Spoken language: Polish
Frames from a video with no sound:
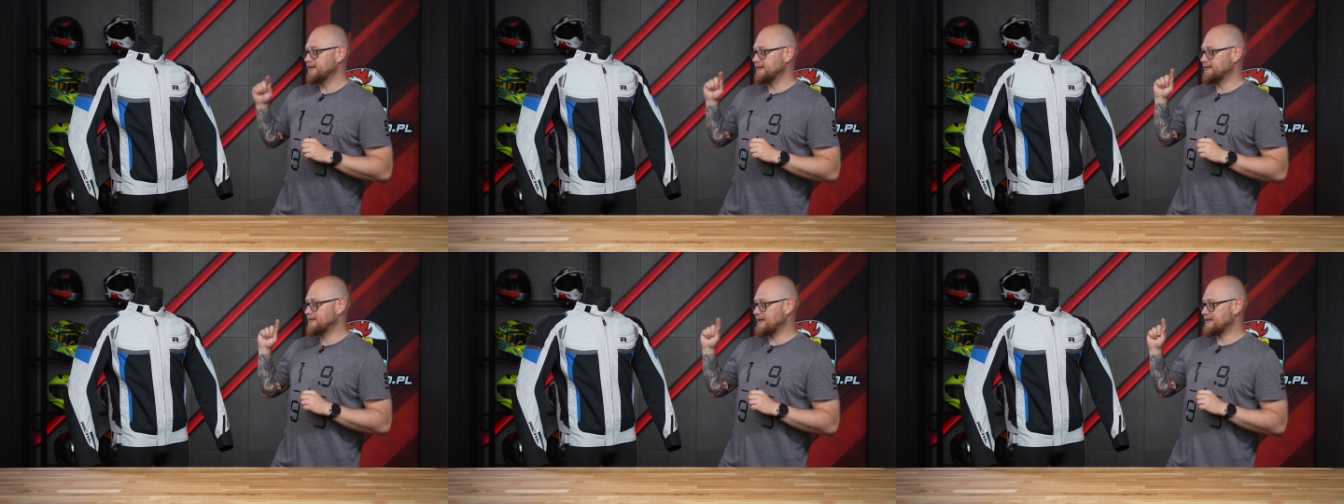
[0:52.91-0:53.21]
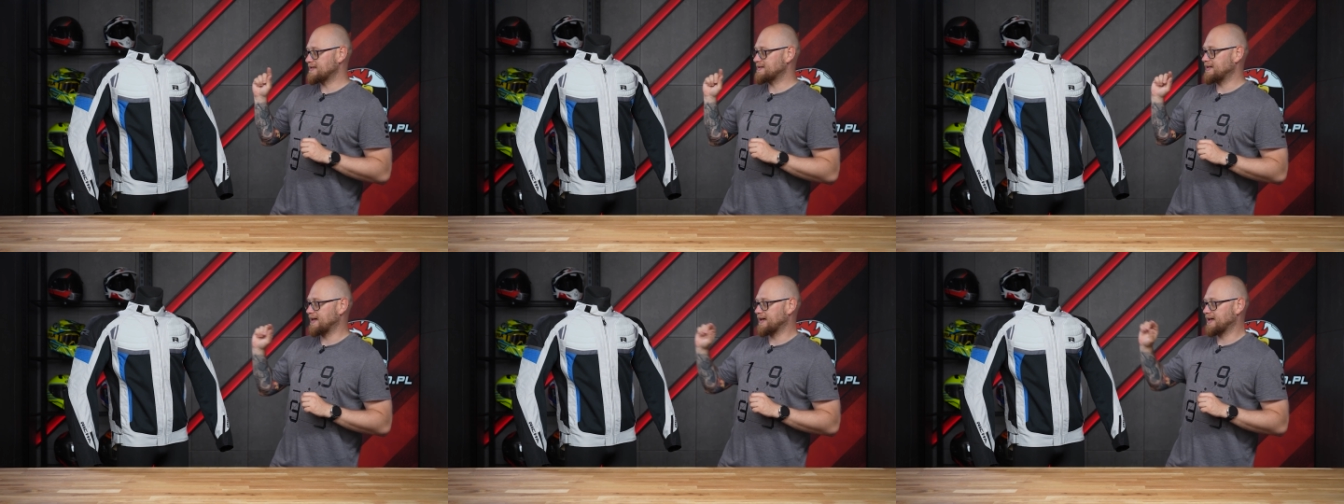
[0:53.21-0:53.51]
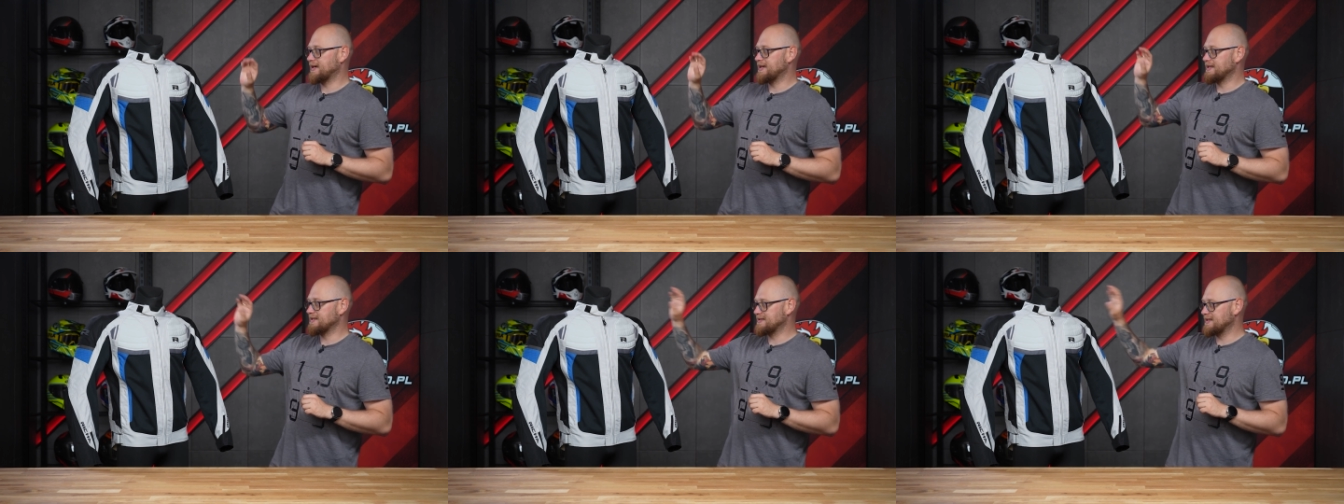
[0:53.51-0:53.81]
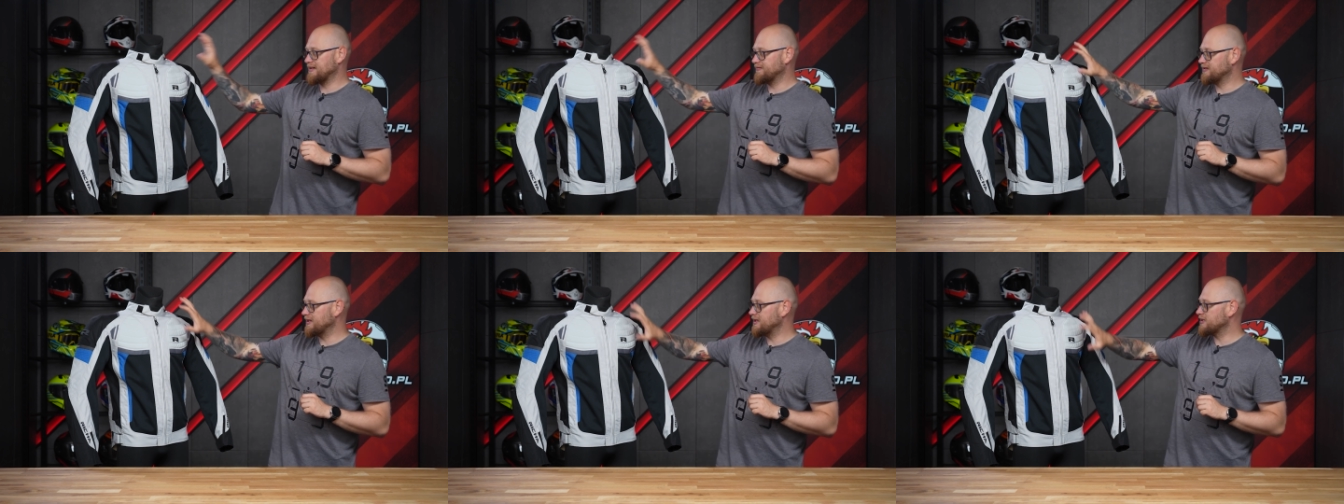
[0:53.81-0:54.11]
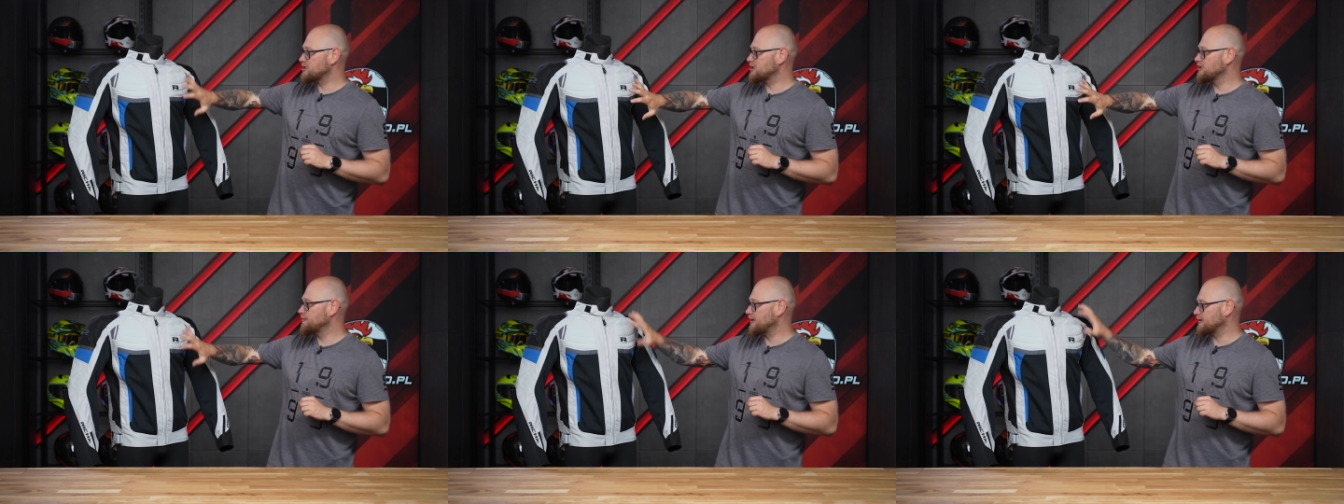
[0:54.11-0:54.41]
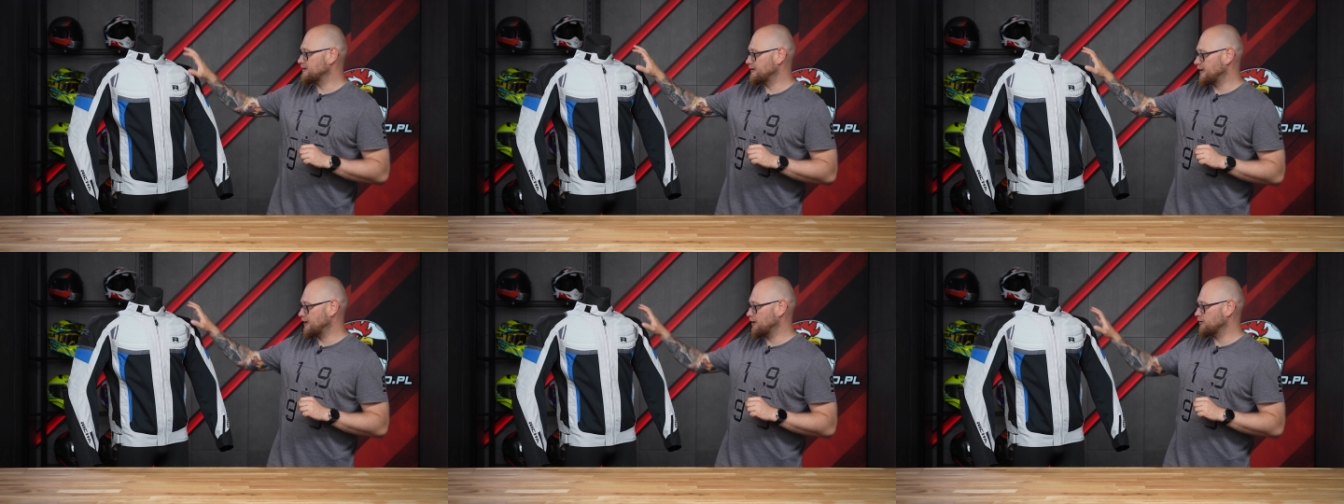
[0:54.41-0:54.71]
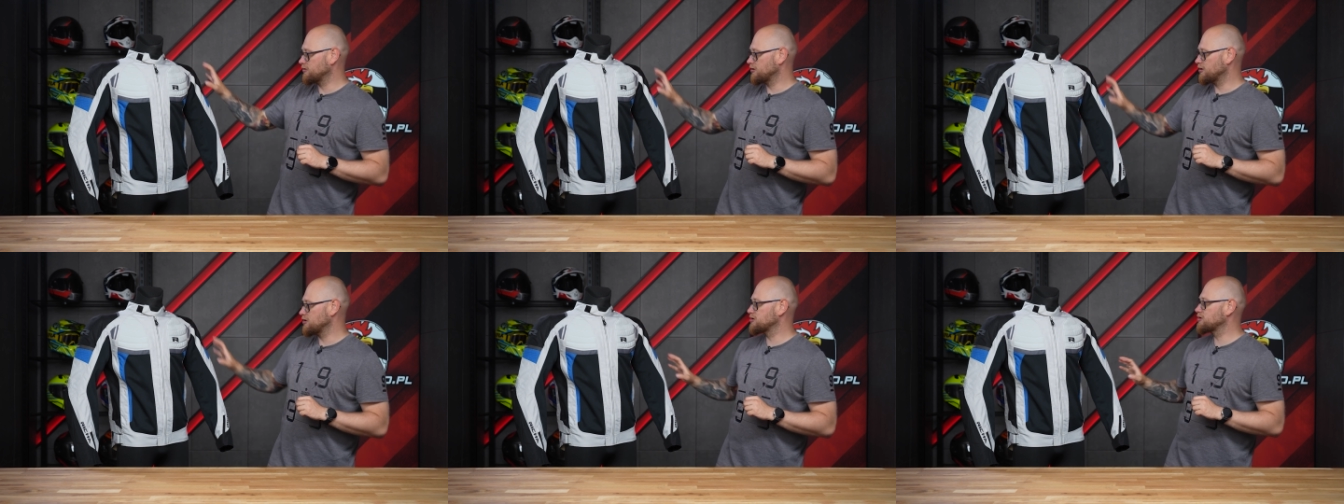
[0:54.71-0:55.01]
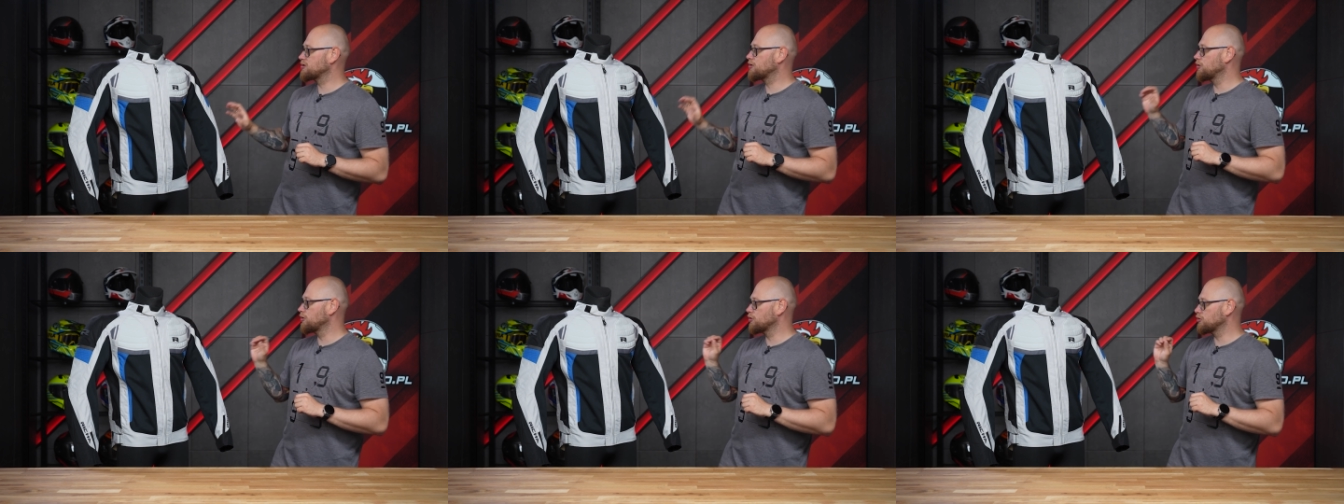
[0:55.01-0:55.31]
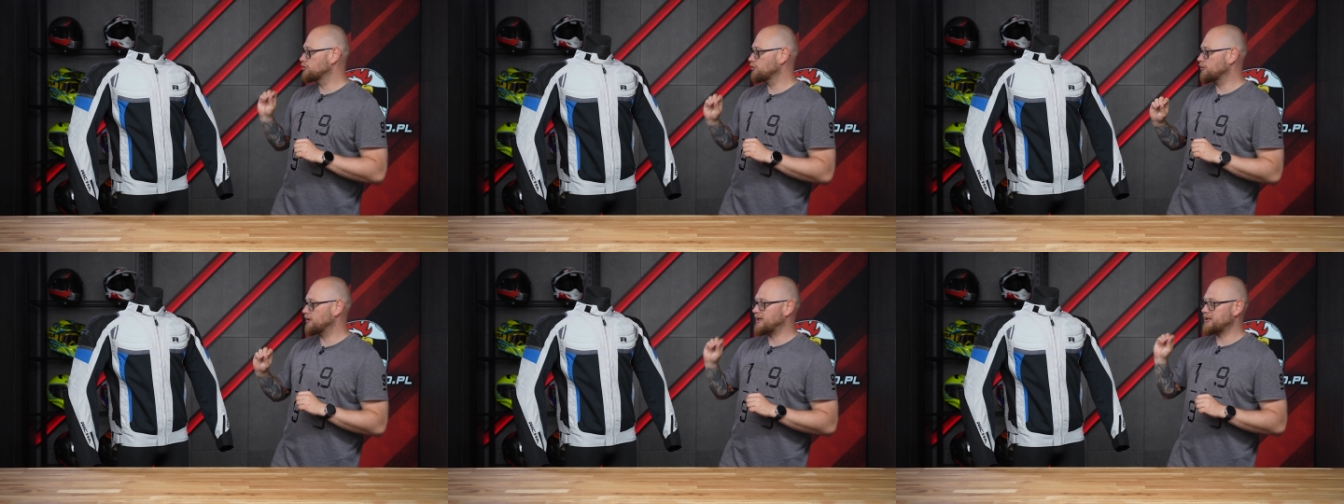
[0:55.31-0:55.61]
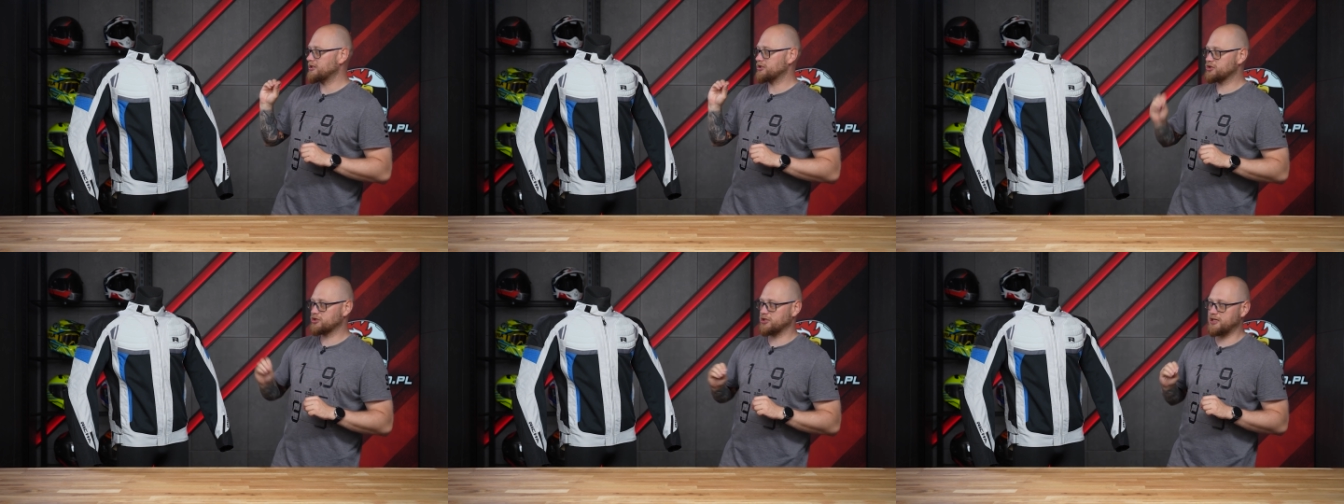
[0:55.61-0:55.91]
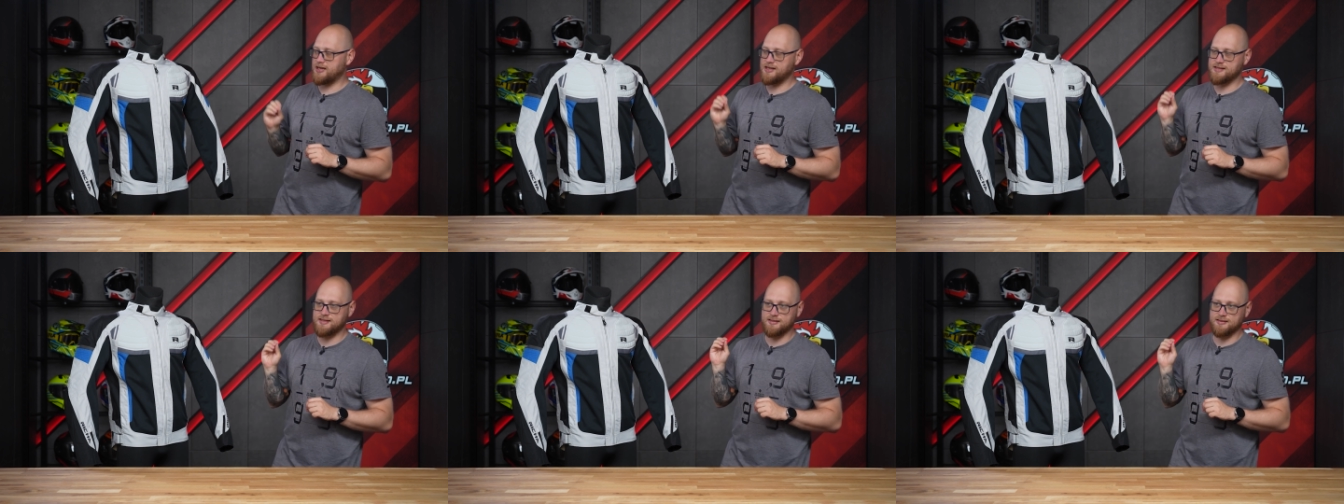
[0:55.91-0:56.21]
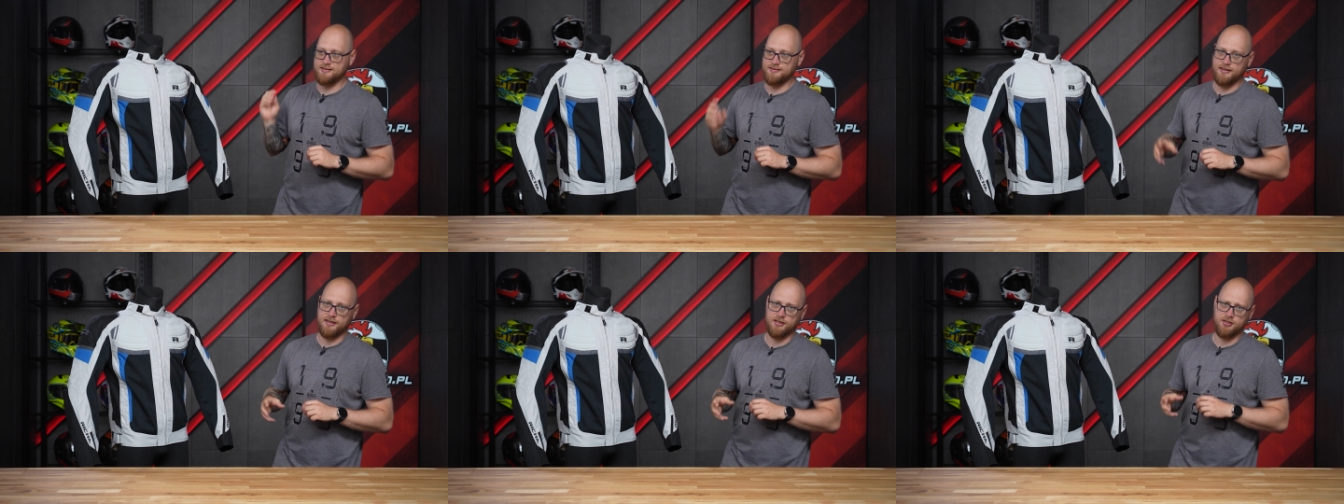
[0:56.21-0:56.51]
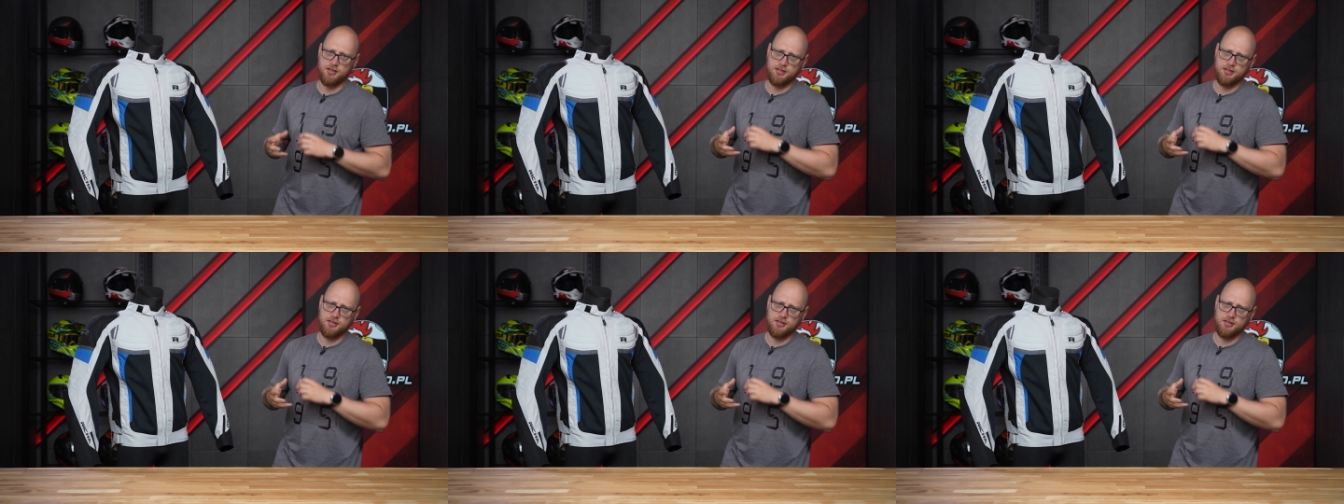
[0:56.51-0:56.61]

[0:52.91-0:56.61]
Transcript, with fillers: I teraz tak, zewnętrzny materiał to jest Cordura 600D,